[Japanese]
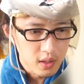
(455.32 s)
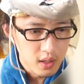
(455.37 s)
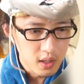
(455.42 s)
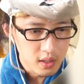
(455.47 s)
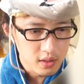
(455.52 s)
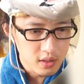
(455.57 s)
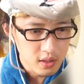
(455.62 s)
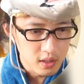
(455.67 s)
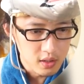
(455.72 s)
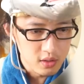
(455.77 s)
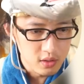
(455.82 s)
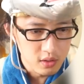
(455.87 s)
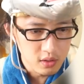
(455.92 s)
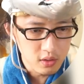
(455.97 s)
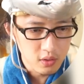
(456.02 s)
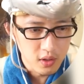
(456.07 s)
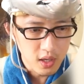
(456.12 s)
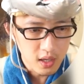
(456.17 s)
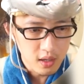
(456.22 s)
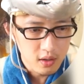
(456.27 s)
発言する
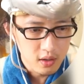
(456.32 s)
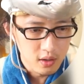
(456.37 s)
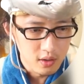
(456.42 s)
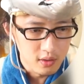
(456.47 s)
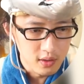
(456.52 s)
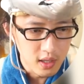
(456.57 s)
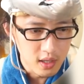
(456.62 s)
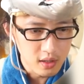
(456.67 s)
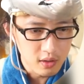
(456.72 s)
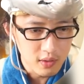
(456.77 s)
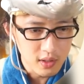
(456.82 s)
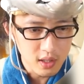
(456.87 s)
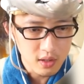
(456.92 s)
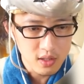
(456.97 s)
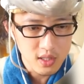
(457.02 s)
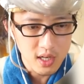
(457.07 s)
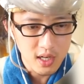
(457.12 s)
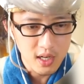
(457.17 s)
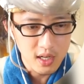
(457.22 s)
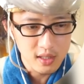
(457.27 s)
とほら、こうなって
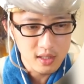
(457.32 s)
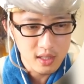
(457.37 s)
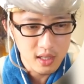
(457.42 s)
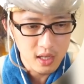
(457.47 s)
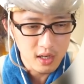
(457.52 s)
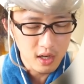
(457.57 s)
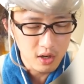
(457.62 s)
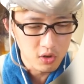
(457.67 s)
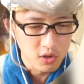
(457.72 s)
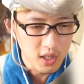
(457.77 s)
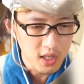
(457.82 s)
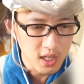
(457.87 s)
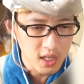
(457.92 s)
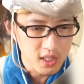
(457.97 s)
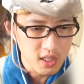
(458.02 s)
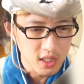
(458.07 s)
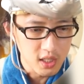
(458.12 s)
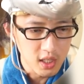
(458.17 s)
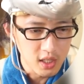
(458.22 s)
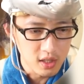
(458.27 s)
私は発言がこんな
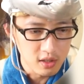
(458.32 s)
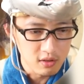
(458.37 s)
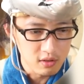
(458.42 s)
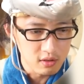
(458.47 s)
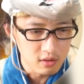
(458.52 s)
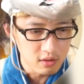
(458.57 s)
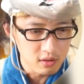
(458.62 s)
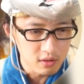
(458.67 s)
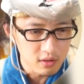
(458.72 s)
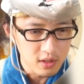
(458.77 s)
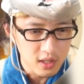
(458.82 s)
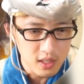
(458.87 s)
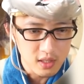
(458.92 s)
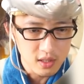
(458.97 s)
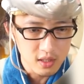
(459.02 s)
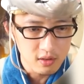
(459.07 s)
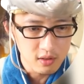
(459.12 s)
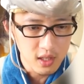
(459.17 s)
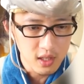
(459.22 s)
感じで出てくるということなんですけ